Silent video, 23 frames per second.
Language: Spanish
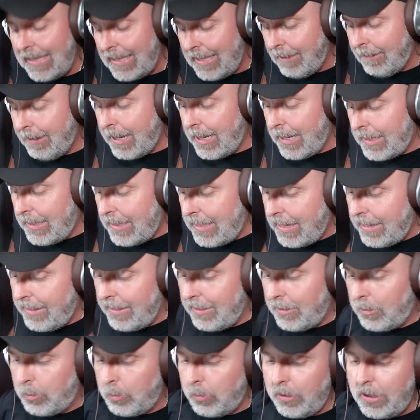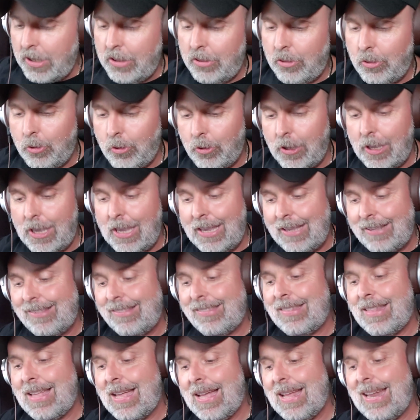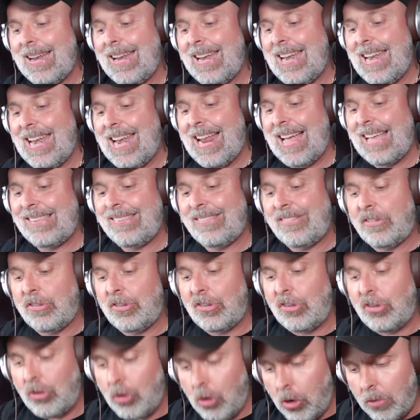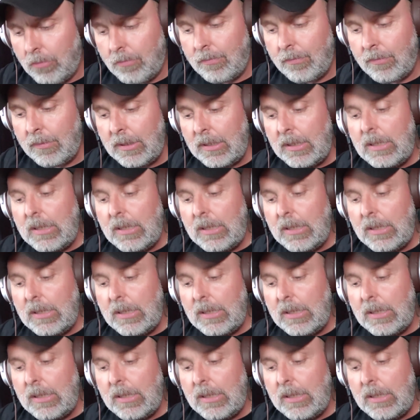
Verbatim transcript: que van a estar destruyendo esta nación.